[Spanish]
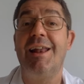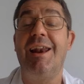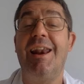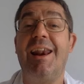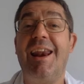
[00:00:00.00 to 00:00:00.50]

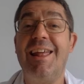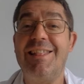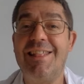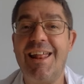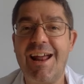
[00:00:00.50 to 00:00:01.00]

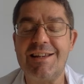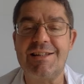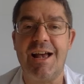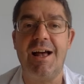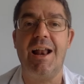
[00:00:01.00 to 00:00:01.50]

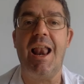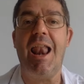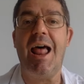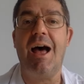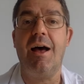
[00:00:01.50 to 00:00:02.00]
retrasa
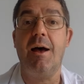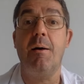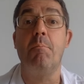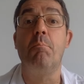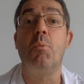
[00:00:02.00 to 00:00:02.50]
la
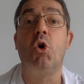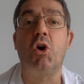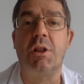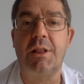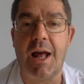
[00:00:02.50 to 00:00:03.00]

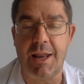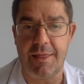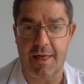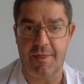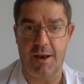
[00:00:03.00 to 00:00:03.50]

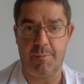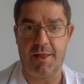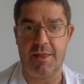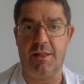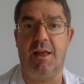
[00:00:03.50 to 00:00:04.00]
mortalidad del
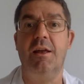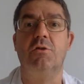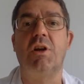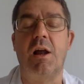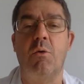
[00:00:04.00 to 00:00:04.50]
paciente. ¿eh?
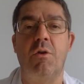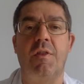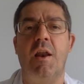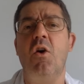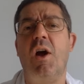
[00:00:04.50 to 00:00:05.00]
O sea que alguno
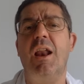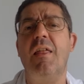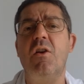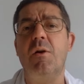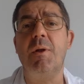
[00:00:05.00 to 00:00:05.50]
dice, no, es que le
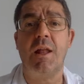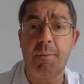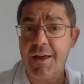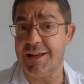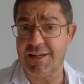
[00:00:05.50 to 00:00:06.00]
dieron
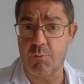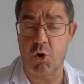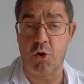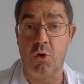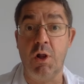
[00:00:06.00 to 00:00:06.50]
quimioterapia y se
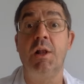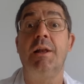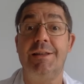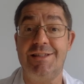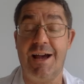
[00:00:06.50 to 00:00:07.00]
murió.
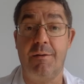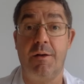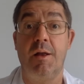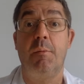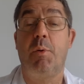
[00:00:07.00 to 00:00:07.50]
Ya,
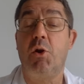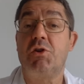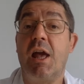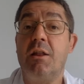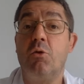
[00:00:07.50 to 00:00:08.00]
pero
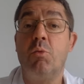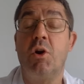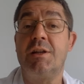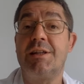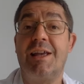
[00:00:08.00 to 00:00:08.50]
es que hay
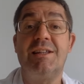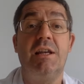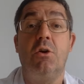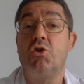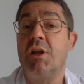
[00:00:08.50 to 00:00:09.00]
tumores que
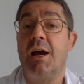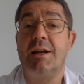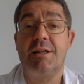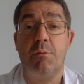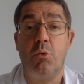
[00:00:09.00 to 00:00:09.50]
si los
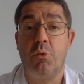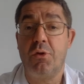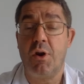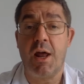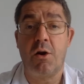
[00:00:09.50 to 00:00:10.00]
dejas
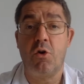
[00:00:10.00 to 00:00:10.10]
evolucionar